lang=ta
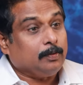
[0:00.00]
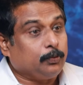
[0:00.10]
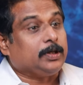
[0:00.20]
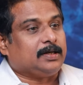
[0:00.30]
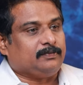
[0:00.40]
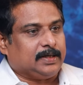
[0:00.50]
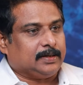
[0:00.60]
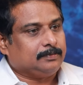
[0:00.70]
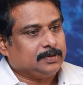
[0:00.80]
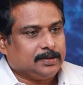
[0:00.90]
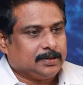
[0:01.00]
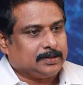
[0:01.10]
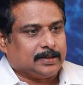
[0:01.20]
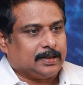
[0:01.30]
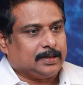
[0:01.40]
புயல் வெள்ளம்
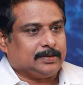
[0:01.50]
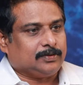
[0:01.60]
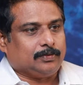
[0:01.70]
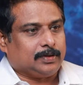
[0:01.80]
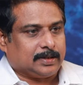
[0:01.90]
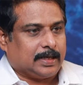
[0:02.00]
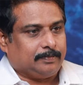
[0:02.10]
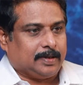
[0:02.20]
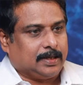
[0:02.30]
இதெல்லாம் எதிர்கொள்கிறது அண்மை